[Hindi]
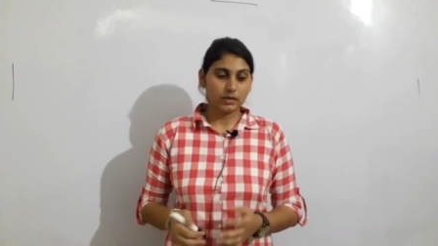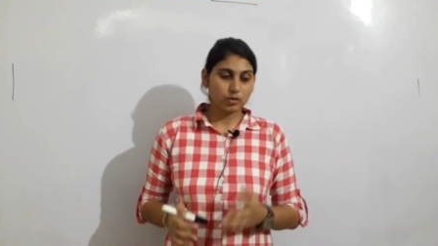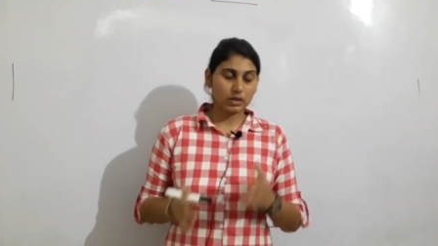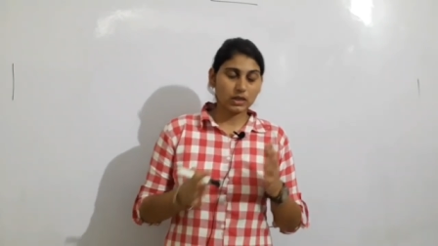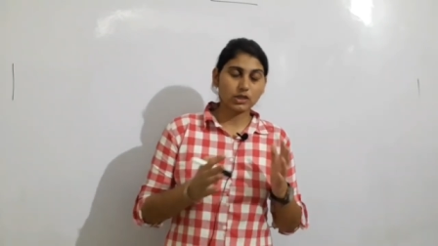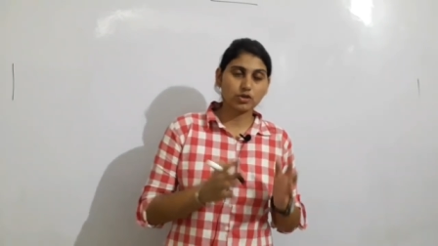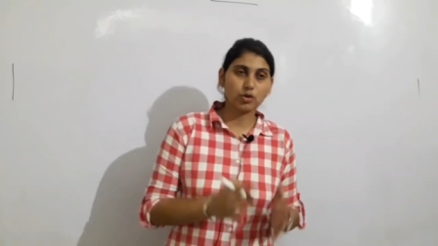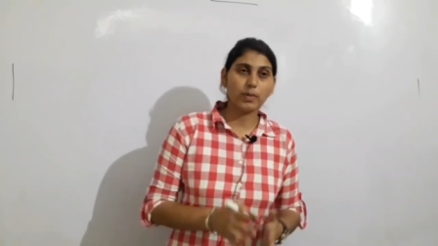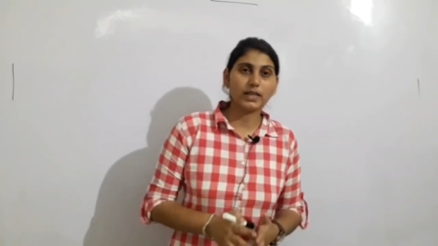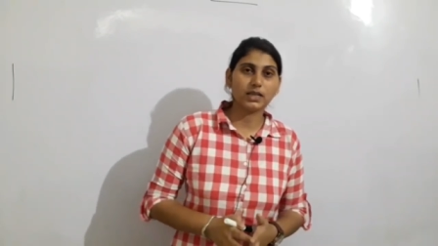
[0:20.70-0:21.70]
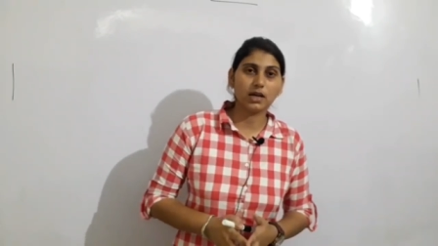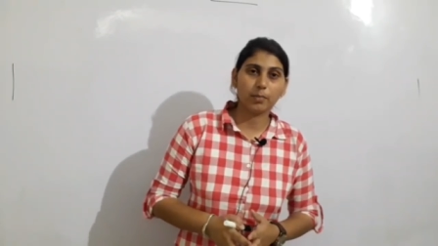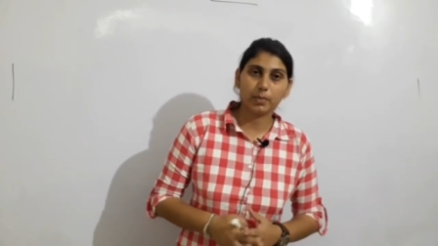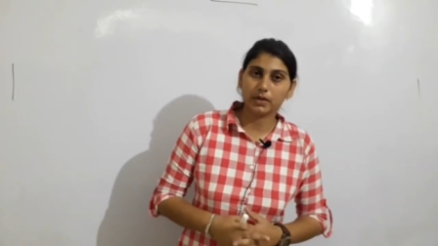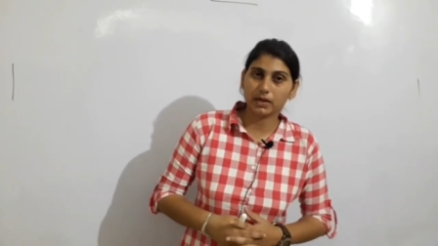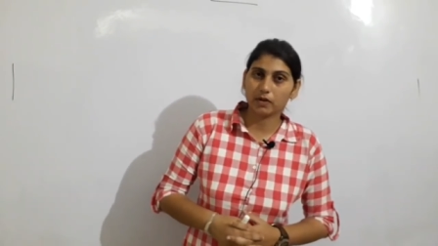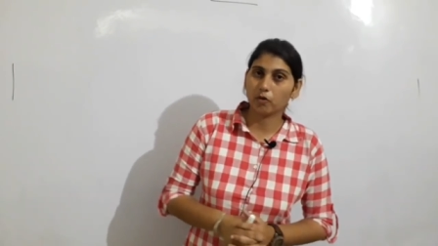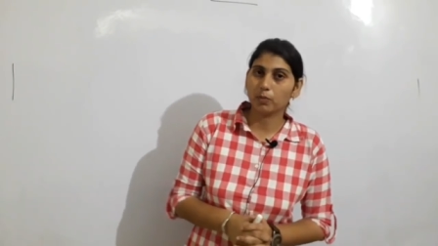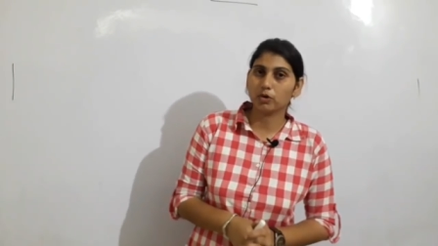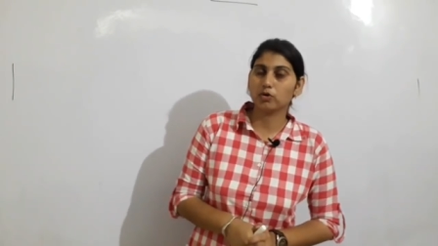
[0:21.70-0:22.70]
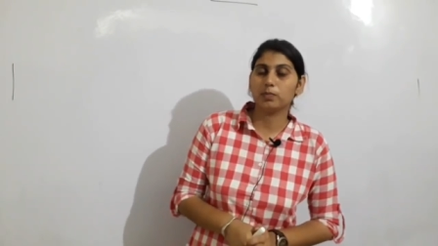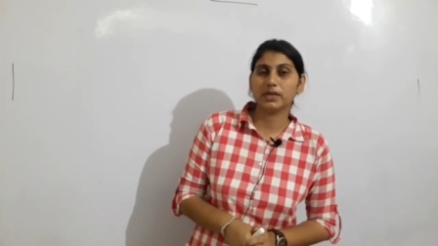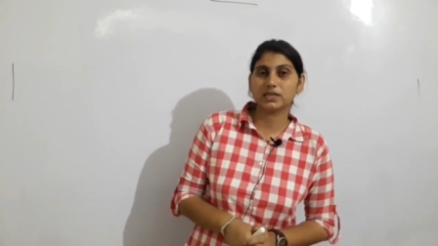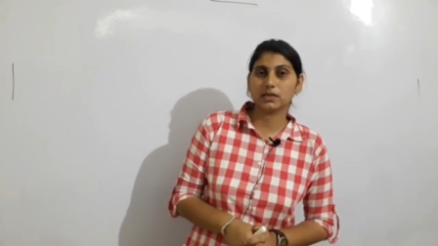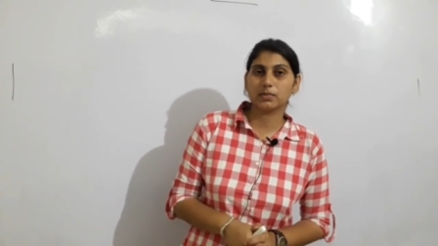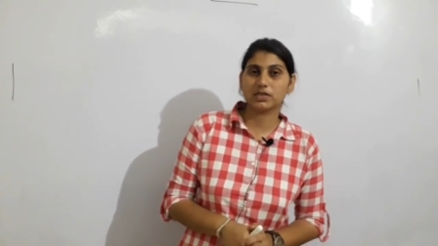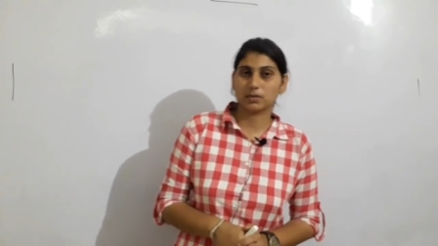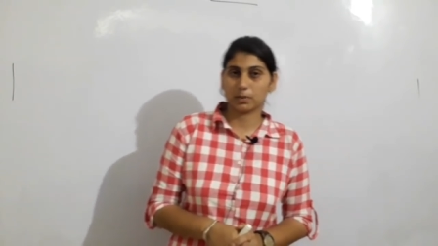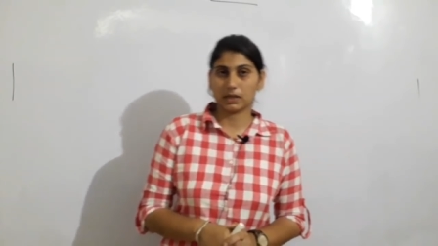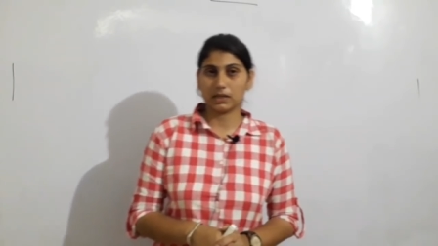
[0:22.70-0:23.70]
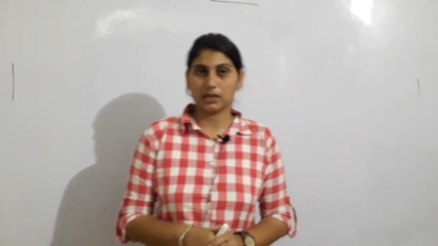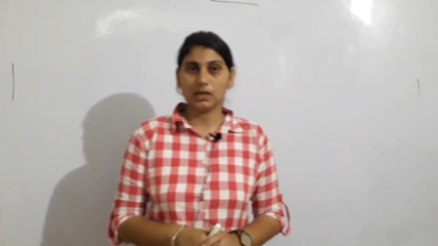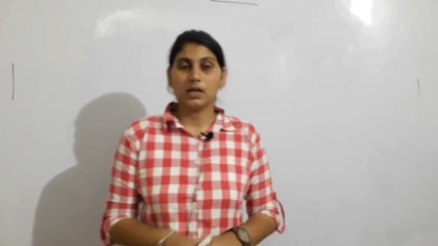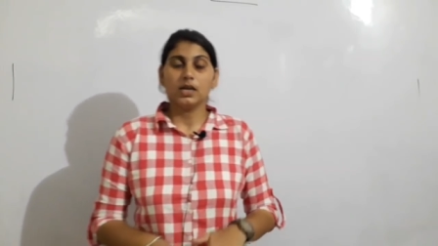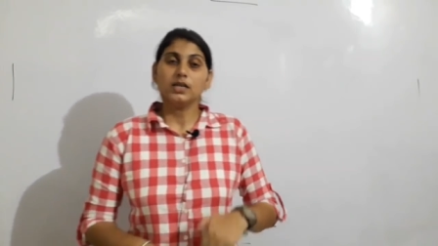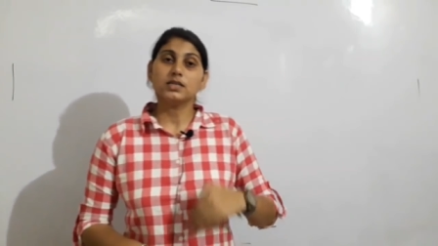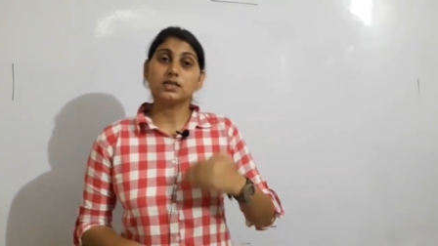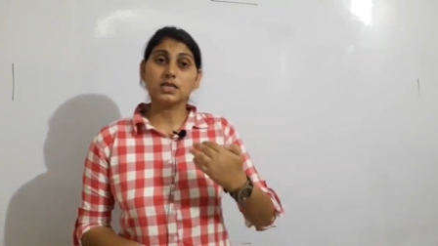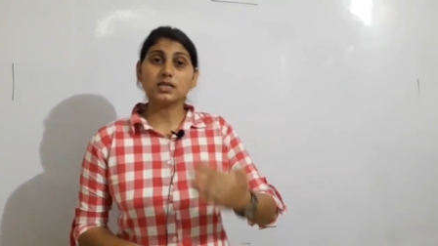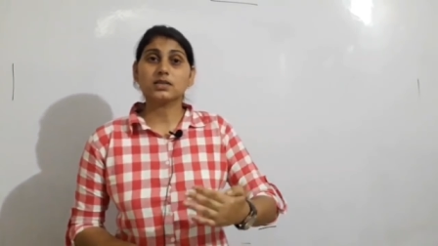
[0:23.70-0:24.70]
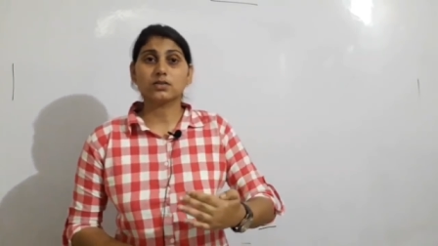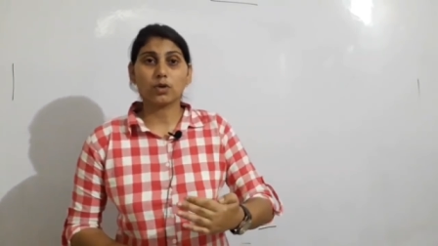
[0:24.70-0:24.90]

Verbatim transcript: तो देखिए जो बातें हम पढ़ रहे हैं वो बिल्कुल बेसिक बेसिक बातें हैं जिस